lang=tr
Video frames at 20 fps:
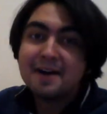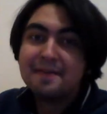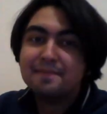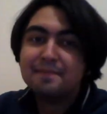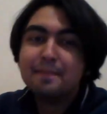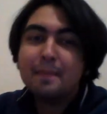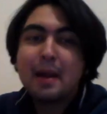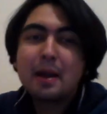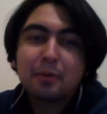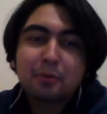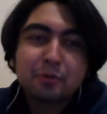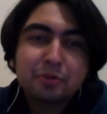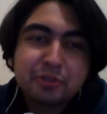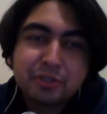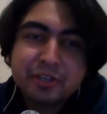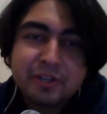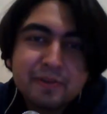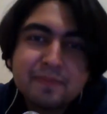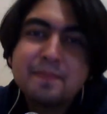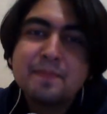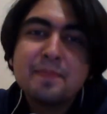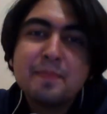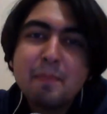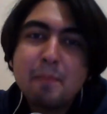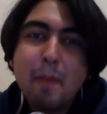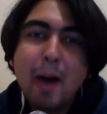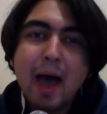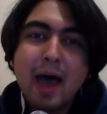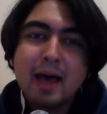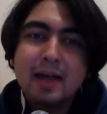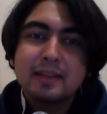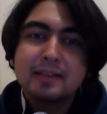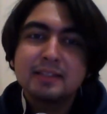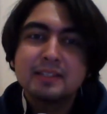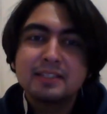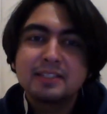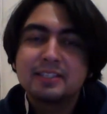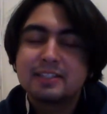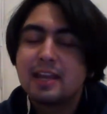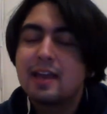Meosrım
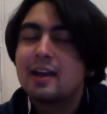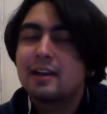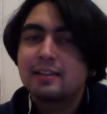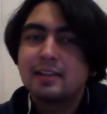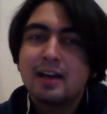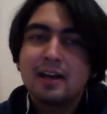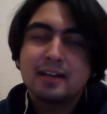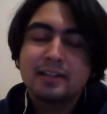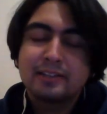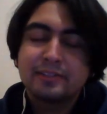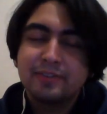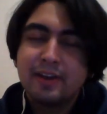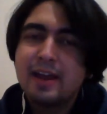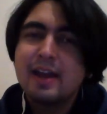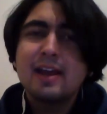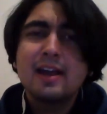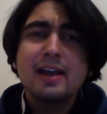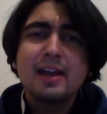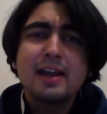ben Serdar ve